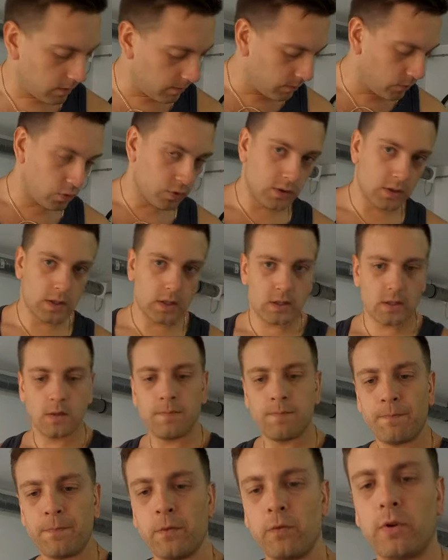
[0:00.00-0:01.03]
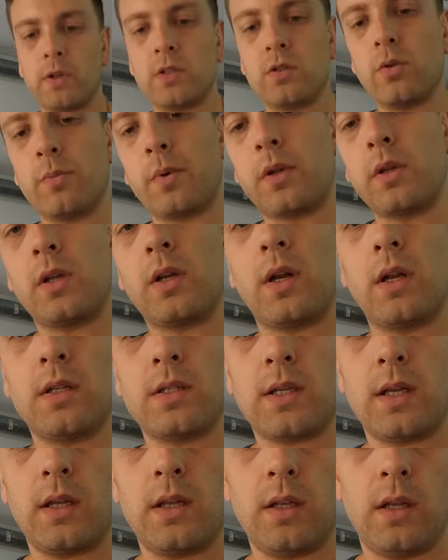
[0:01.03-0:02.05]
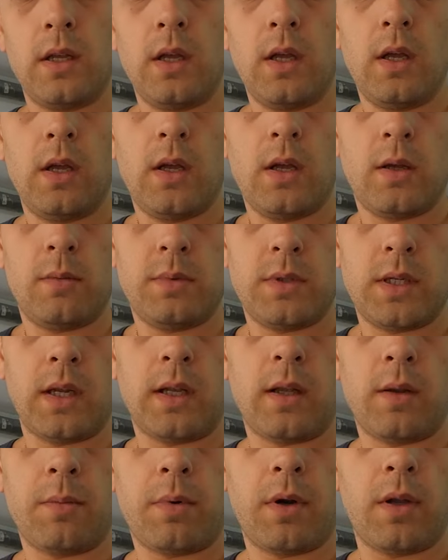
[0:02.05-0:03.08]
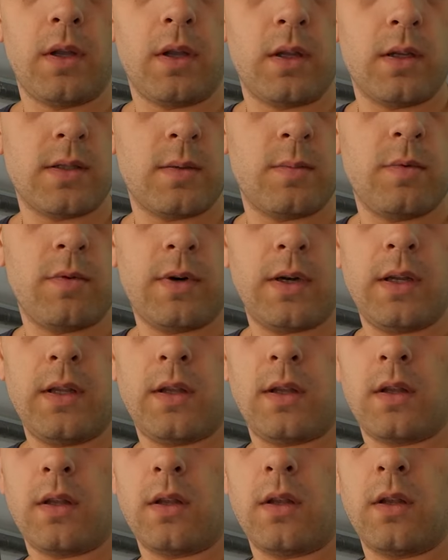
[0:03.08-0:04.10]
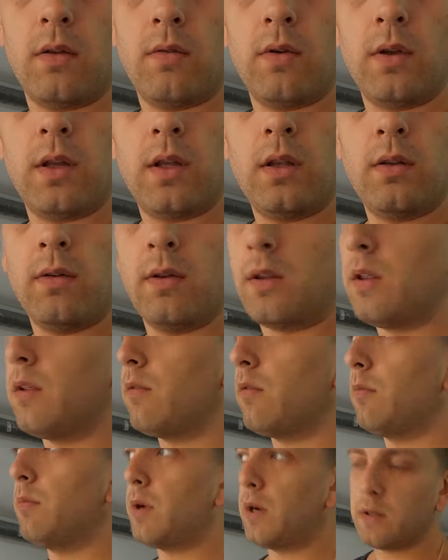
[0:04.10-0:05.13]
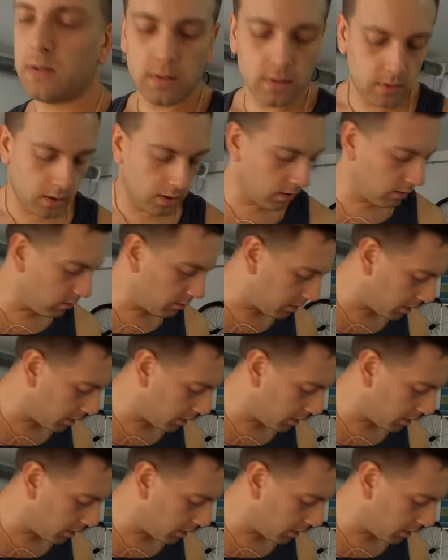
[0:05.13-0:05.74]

То есть здесь два стопорных кольца, Обязательно про них не забывайте, не выкидывайте, не выбрасывайте, они вам